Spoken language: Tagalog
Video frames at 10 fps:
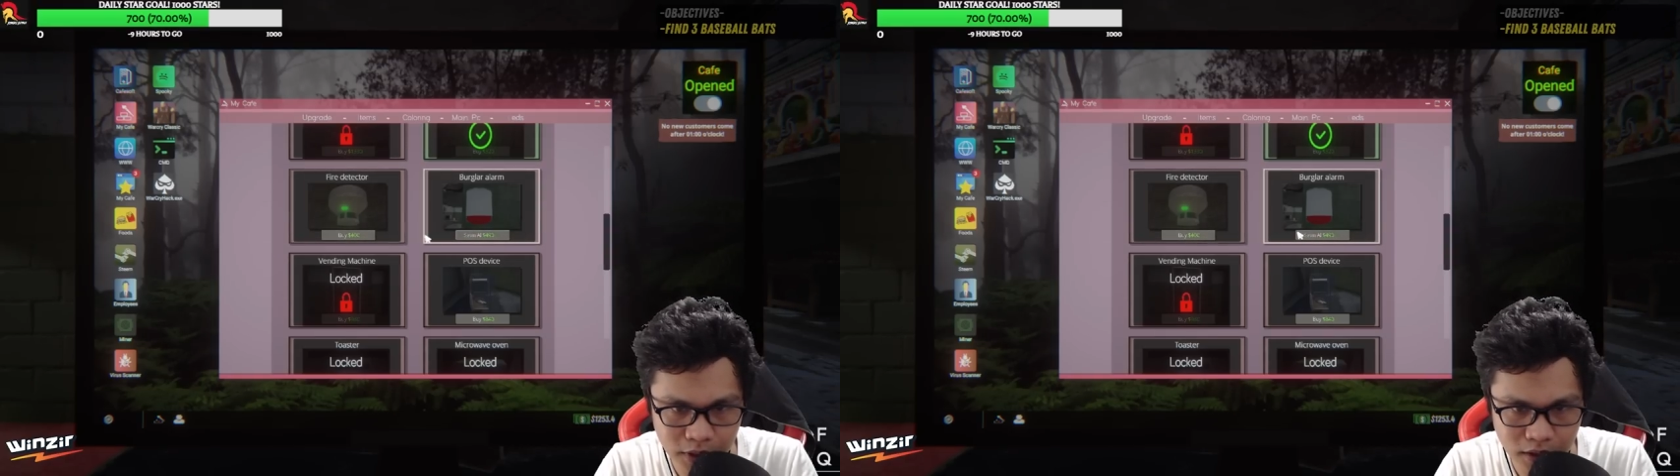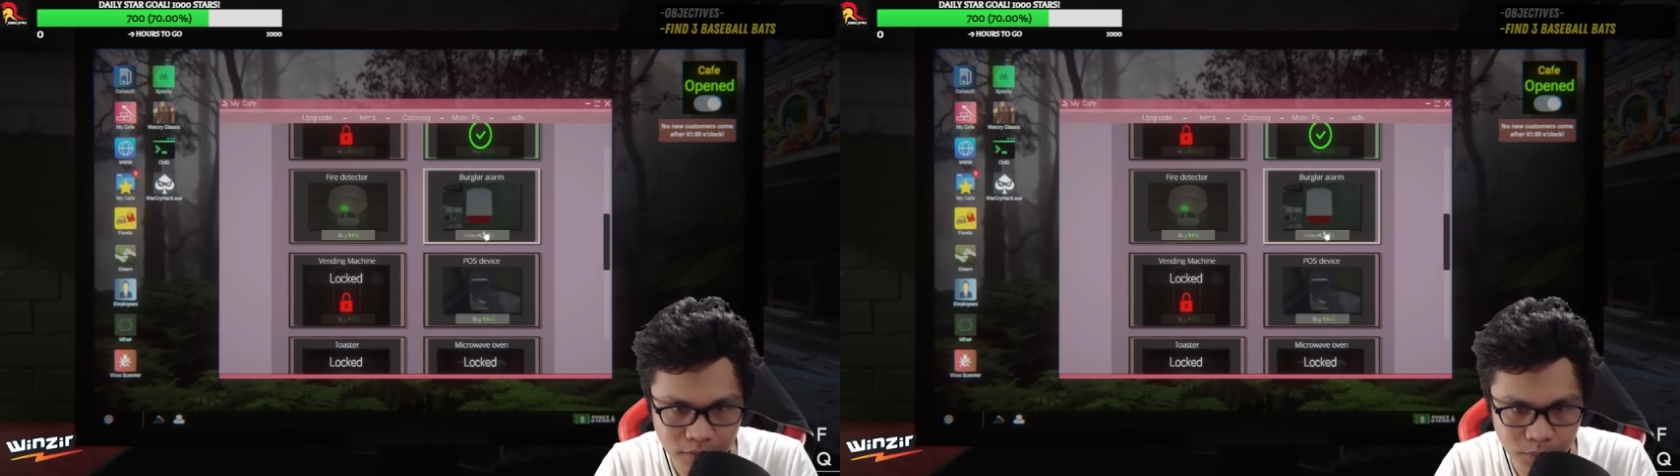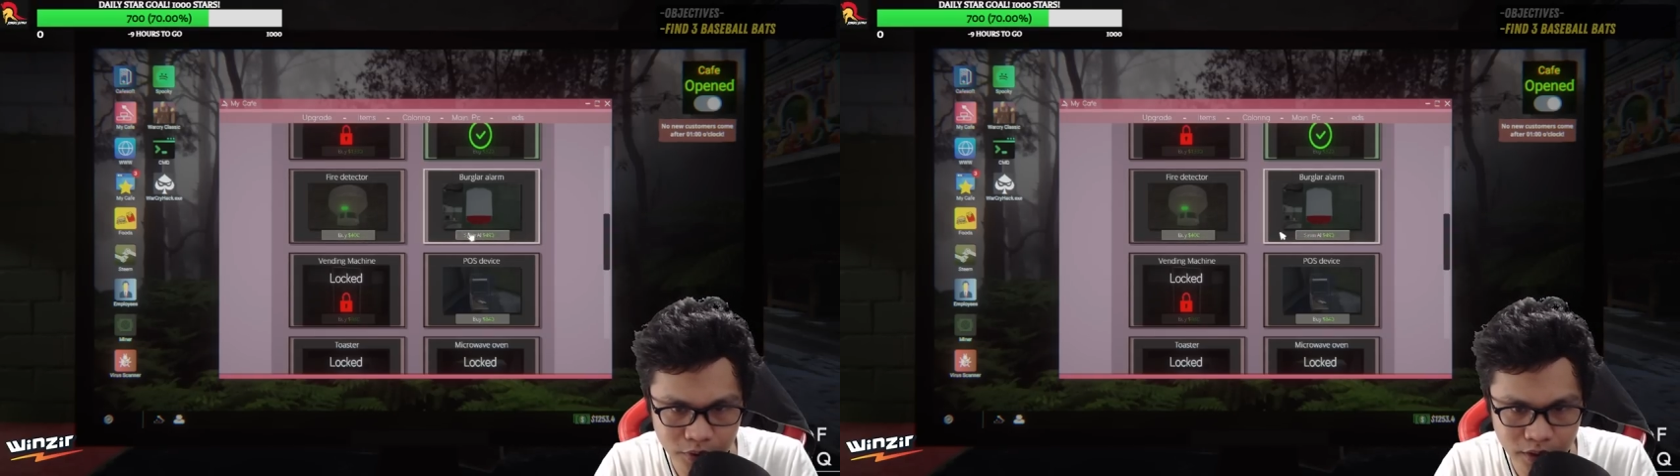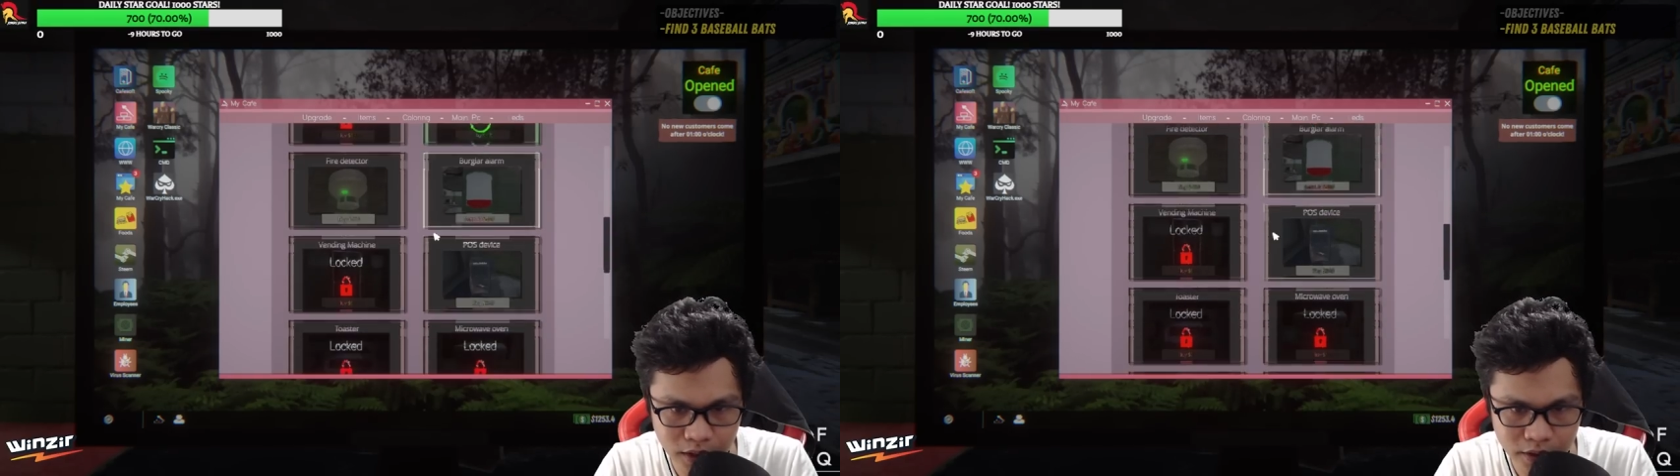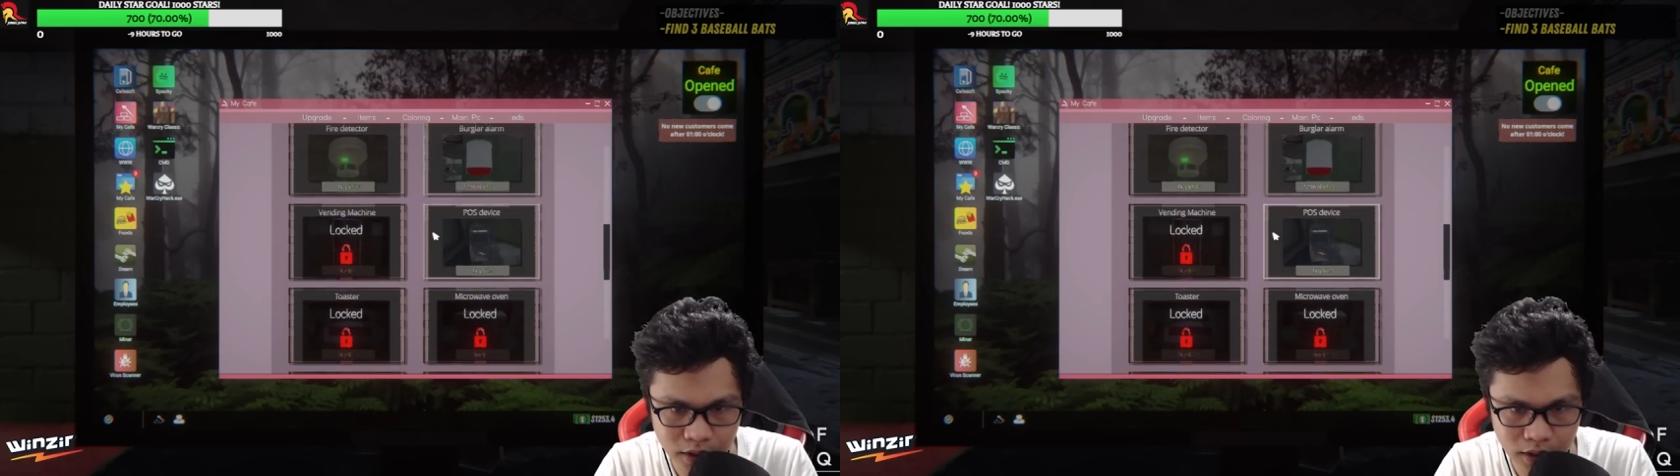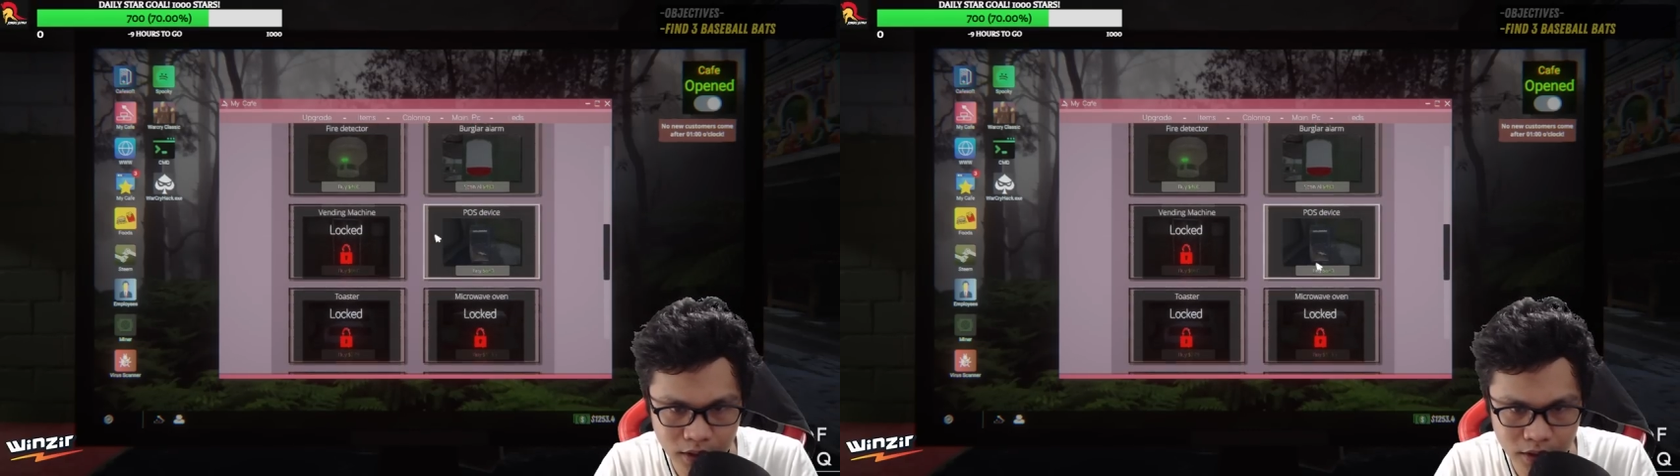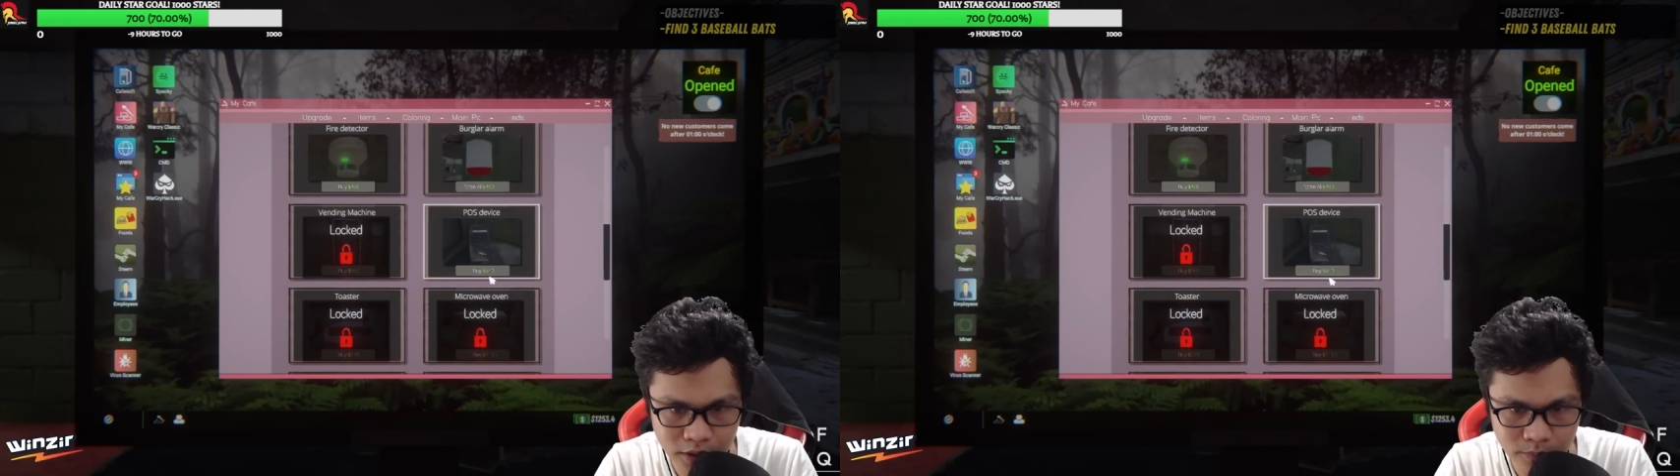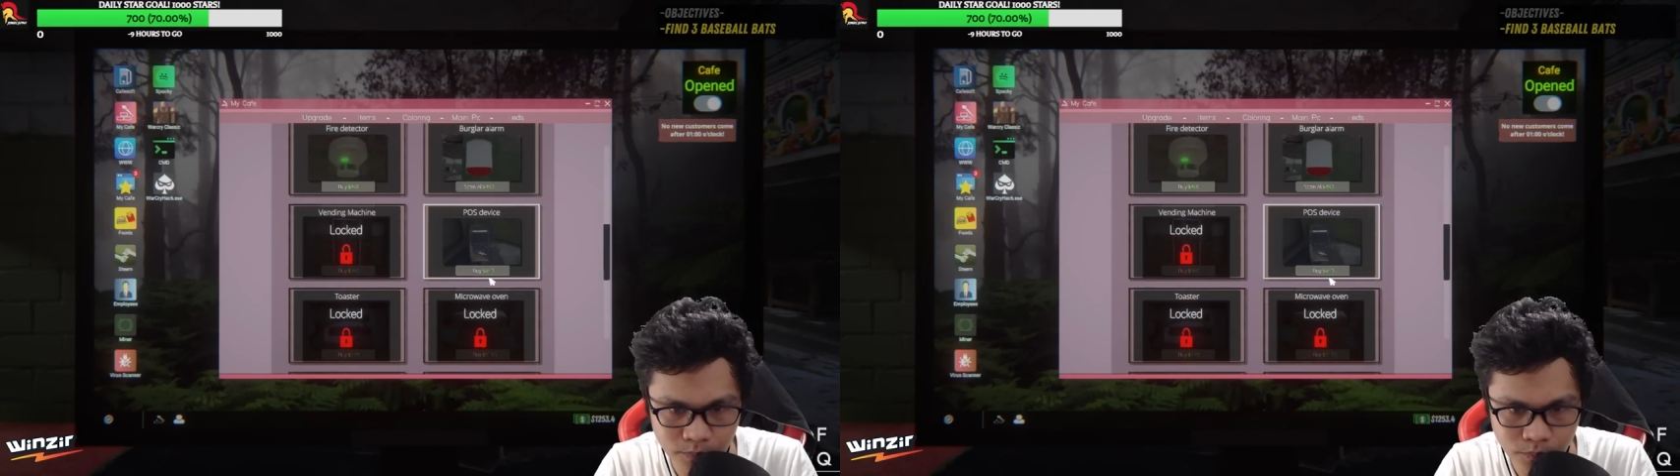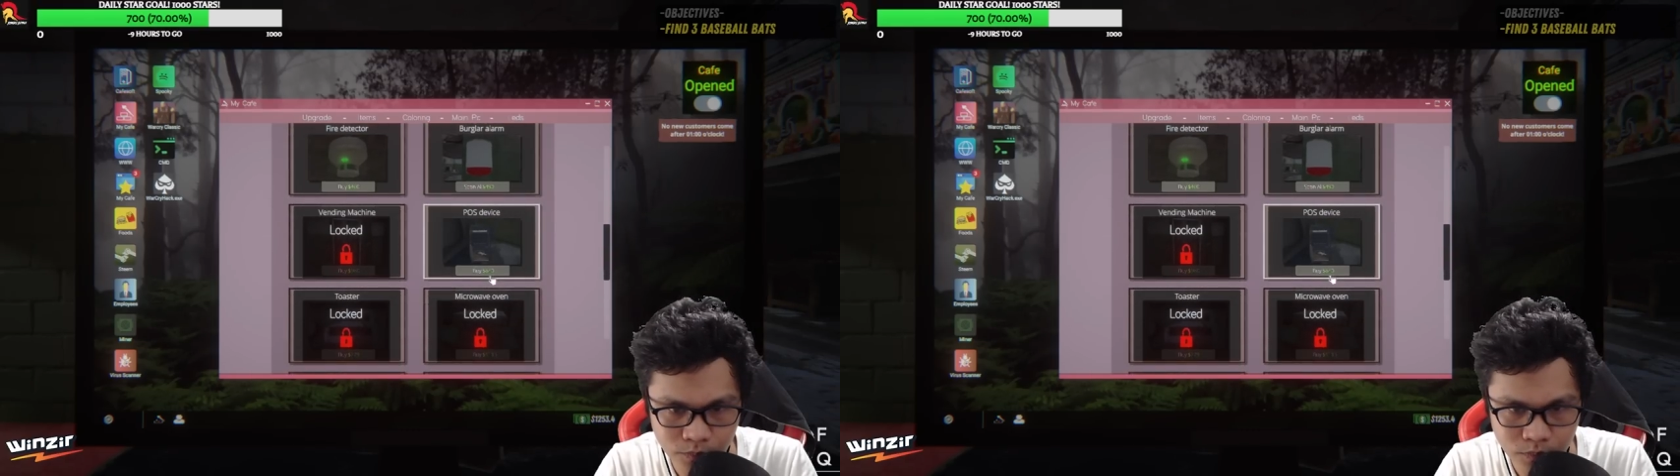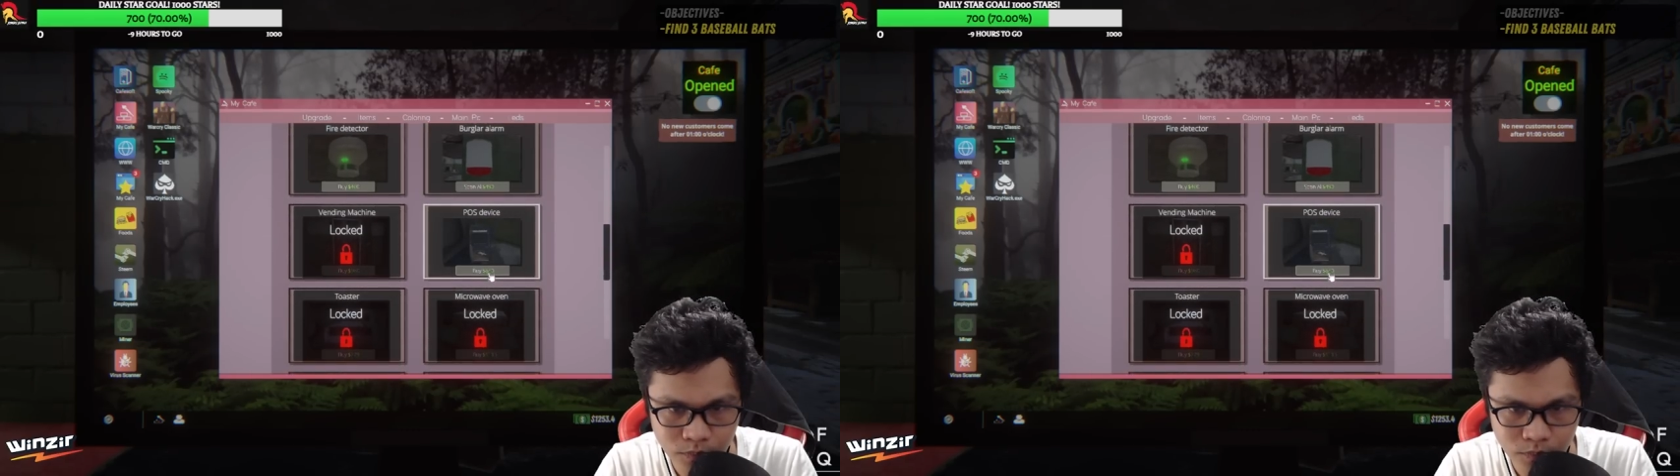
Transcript: by burglar alarm.